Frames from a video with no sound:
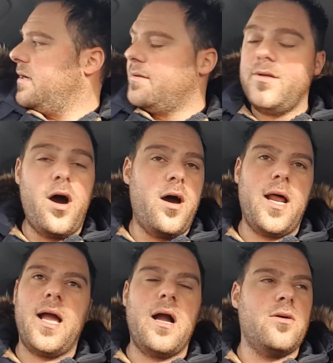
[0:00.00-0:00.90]
No,
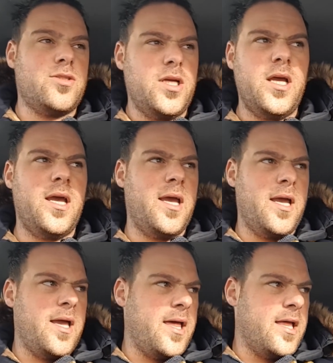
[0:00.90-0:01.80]
raga,
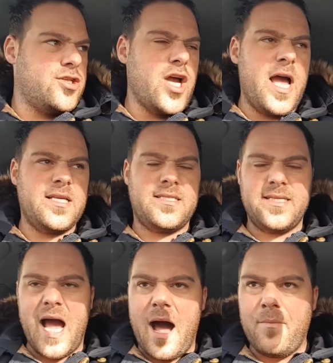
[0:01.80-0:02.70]
così, cioè,
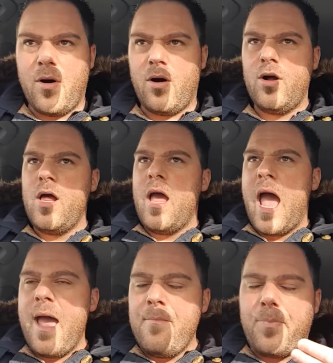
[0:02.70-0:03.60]
siamo...
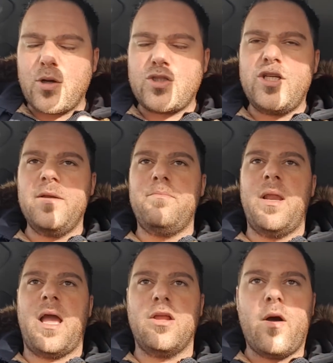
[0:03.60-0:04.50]
È
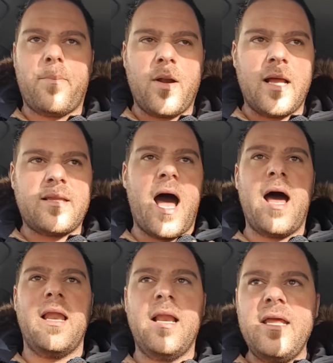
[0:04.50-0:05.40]
impossibile che dopo
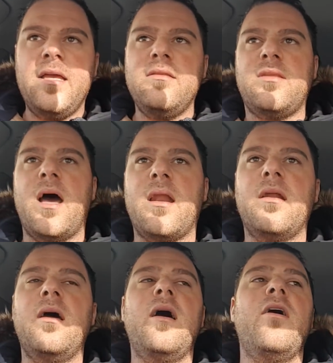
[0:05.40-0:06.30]
Natale l'Inter
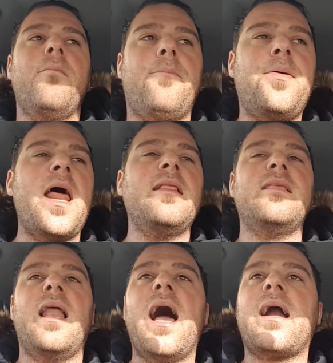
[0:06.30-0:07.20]

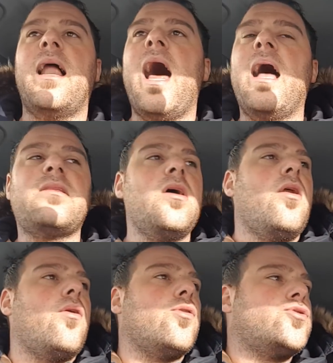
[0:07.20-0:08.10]
prenda la calata, io
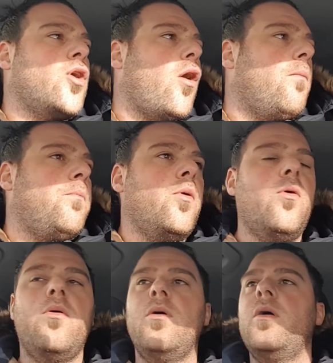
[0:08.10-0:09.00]
non lo so, buh.